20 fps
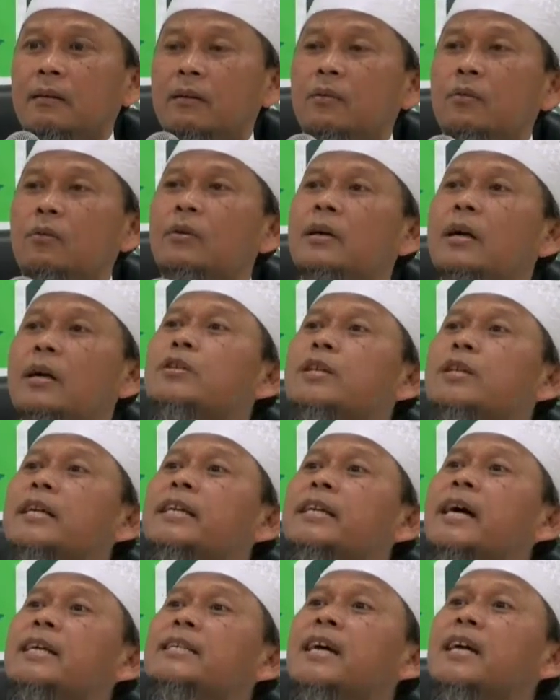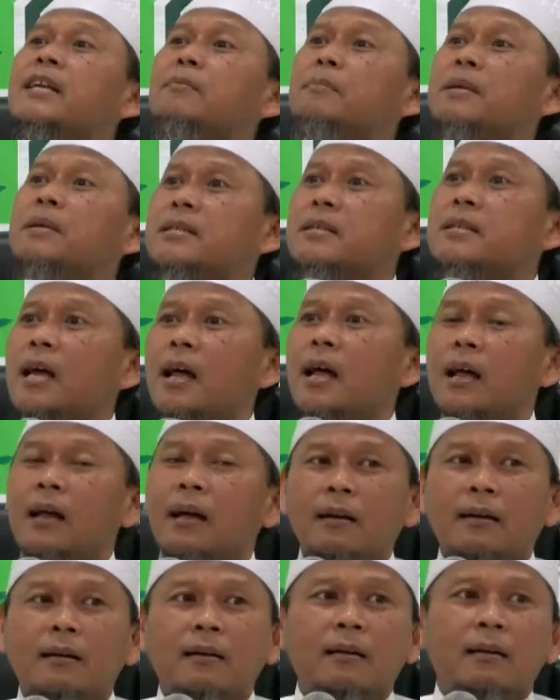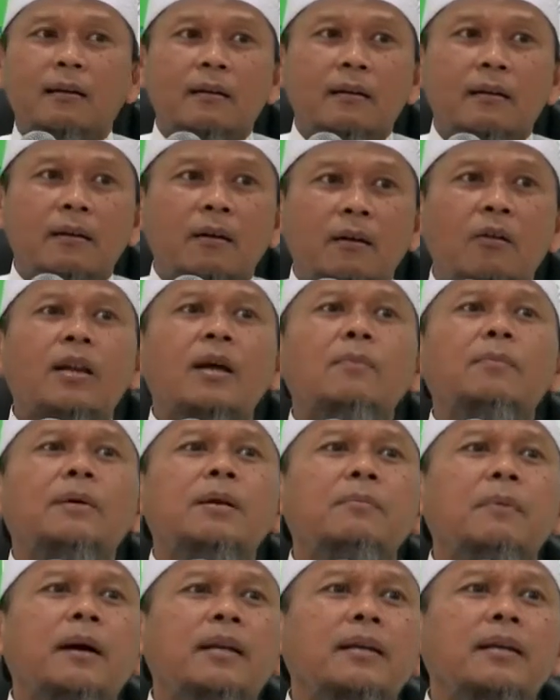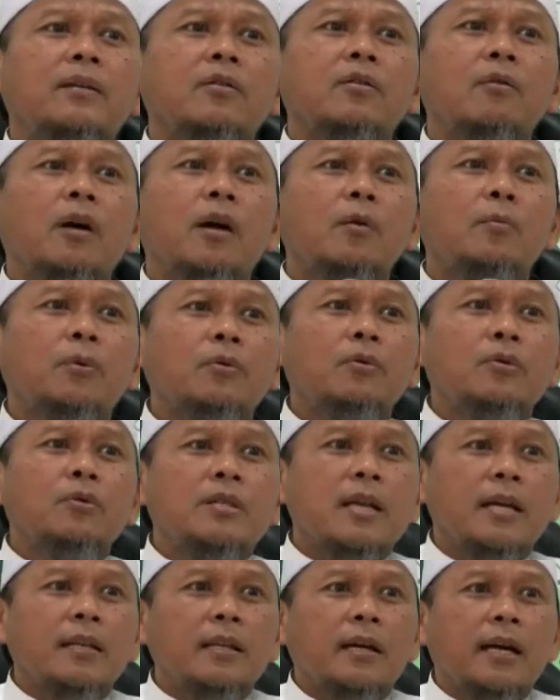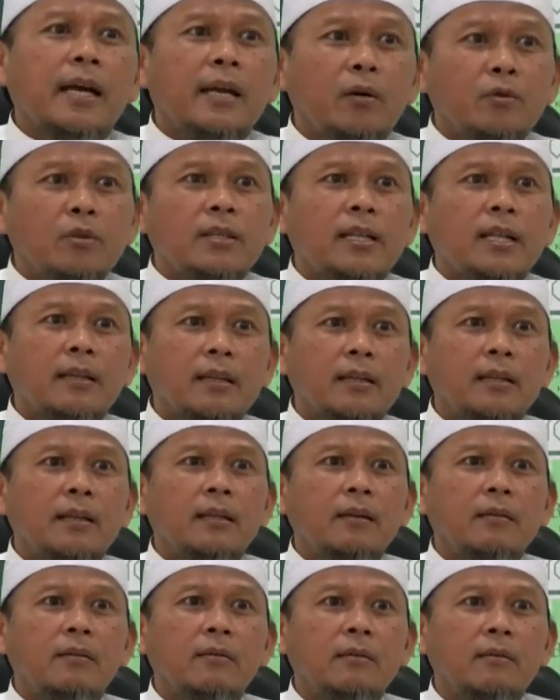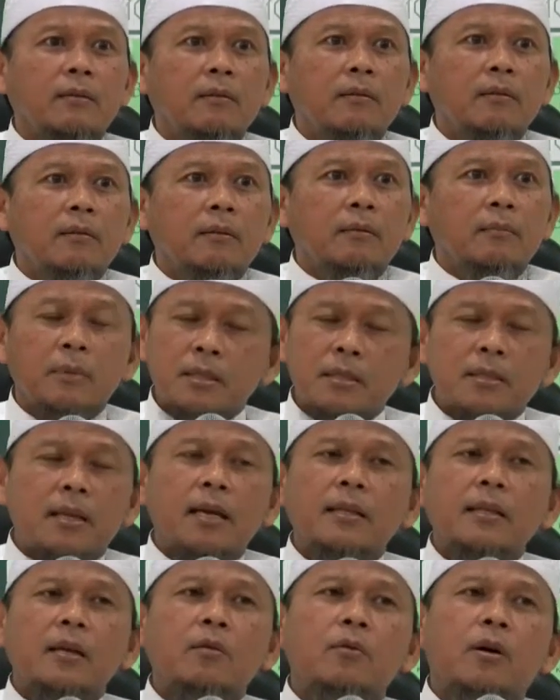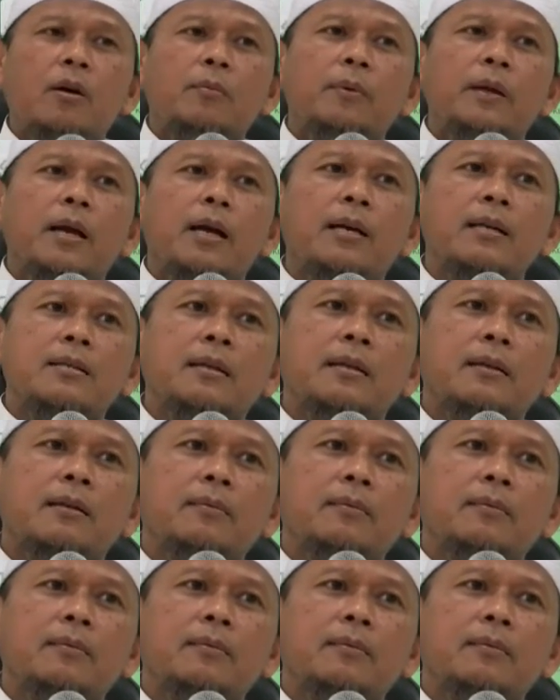nggak usah diajari mesra. Orang beriman itu walaupun usianya kayak Ustadz ini, mesranya luar biasa.